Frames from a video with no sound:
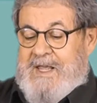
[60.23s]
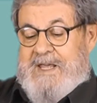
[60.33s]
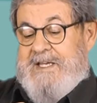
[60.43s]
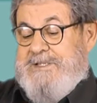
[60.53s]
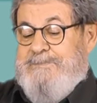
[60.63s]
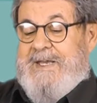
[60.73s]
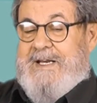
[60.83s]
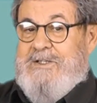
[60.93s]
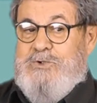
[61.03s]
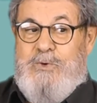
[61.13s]

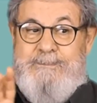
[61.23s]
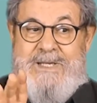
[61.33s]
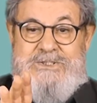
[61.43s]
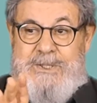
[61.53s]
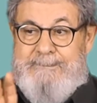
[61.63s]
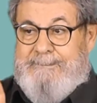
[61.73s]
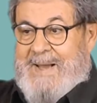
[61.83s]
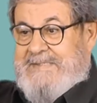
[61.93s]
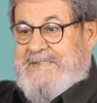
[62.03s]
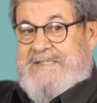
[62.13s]
esperando o peixe
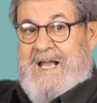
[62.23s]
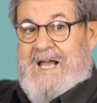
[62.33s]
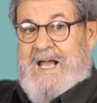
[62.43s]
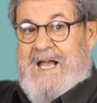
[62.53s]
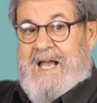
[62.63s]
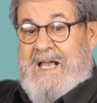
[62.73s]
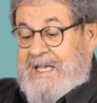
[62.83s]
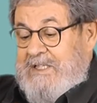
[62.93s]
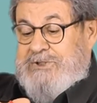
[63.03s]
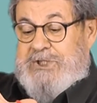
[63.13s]

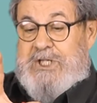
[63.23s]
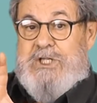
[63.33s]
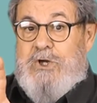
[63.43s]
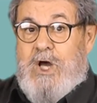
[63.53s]
passar, de